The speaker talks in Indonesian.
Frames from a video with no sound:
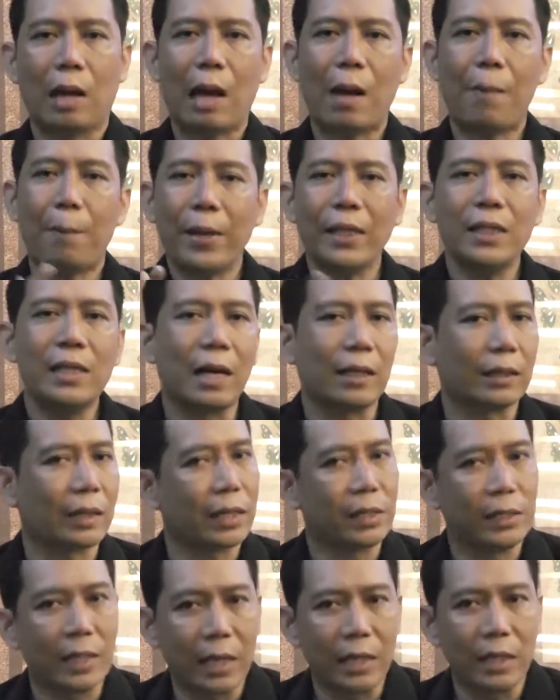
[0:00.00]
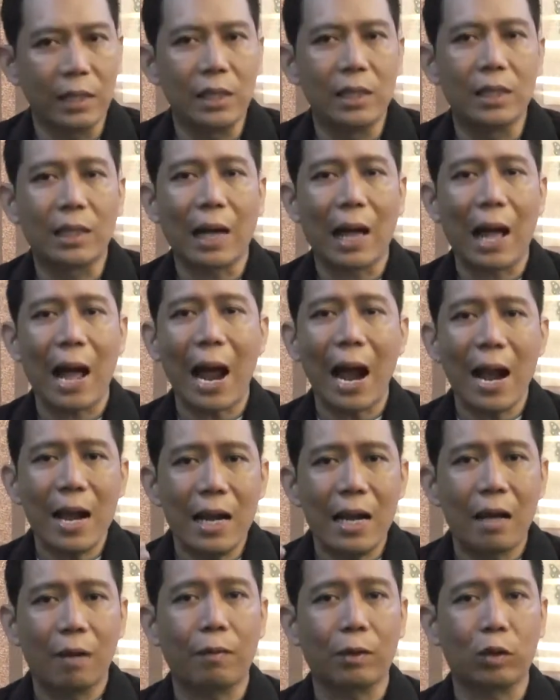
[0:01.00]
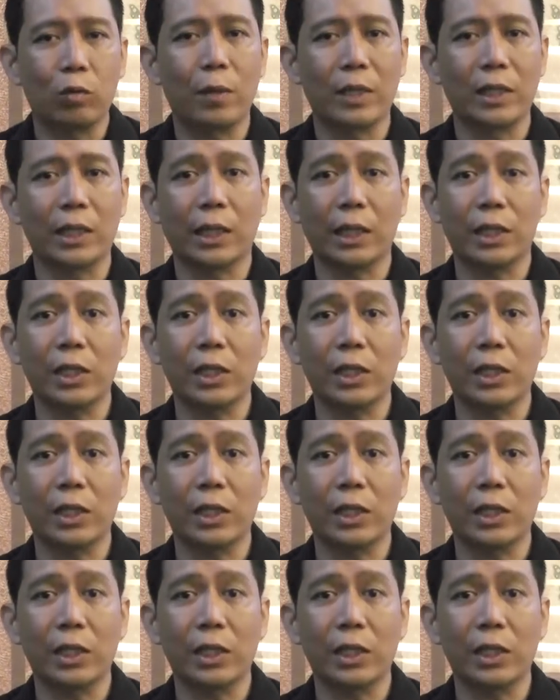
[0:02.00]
Apa sih yang terjadi jika Anda waktu masih